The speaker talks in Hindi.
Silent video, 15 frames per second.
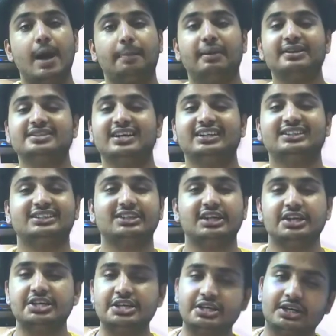आपके साथ
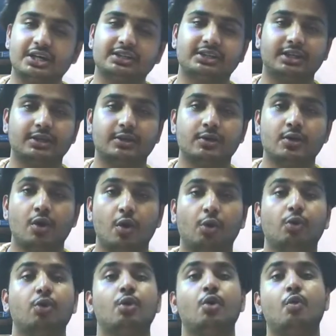शेयर करता है
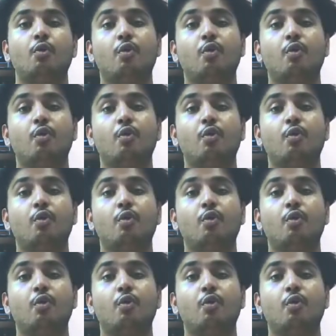और